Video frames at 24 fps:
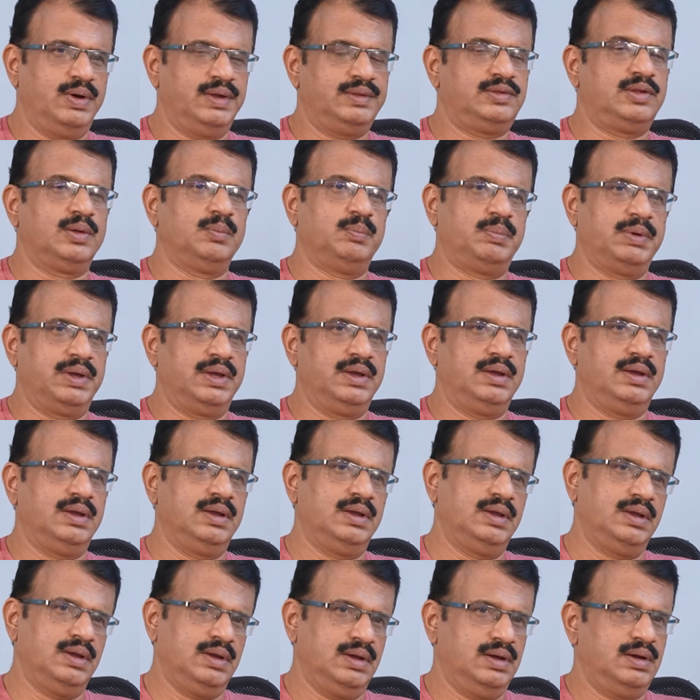వైసీపీ
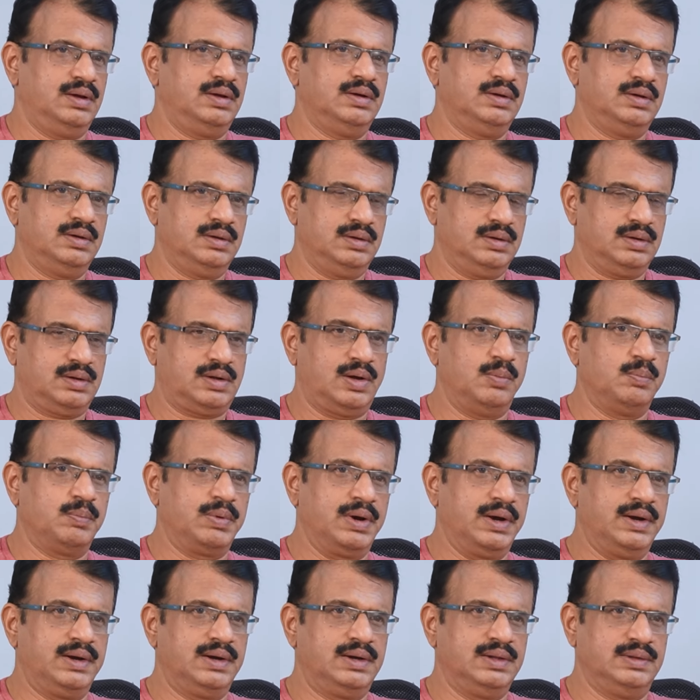
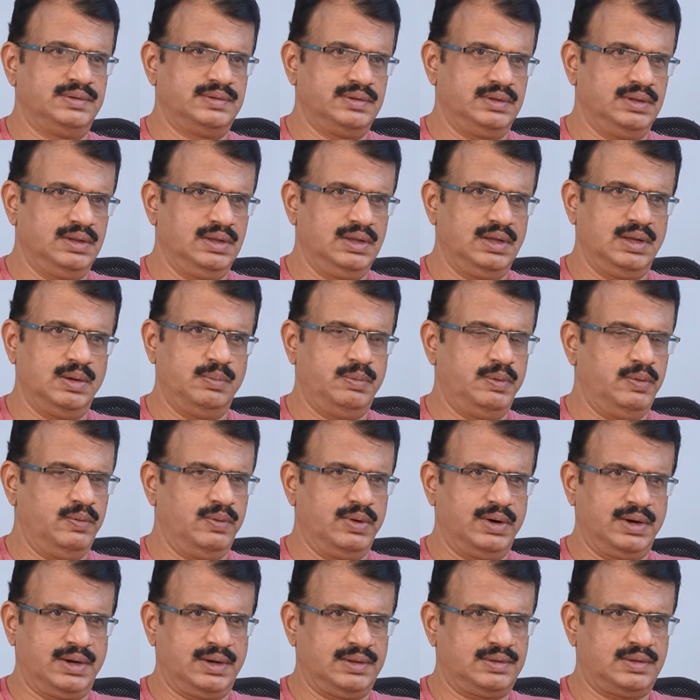కంప్లైంట్ ఇచ్చింది ఏబి
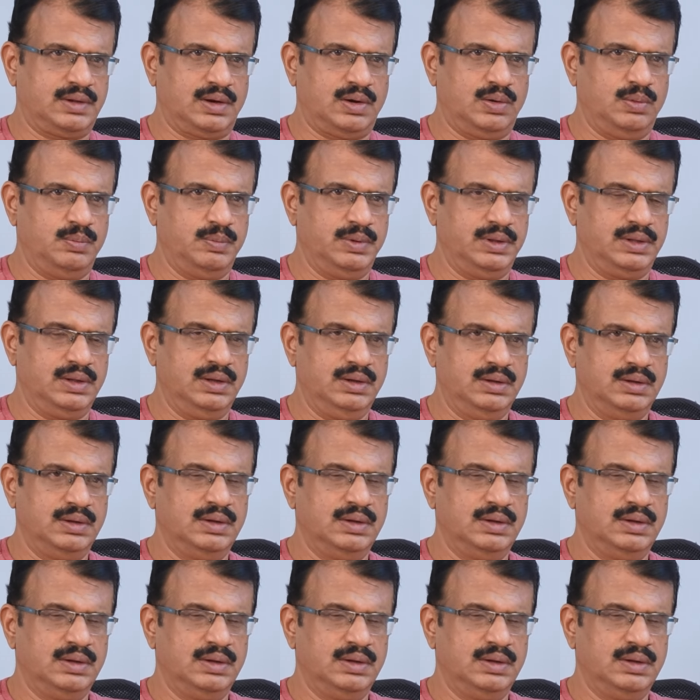వెంకటేశ్వరరావు మీద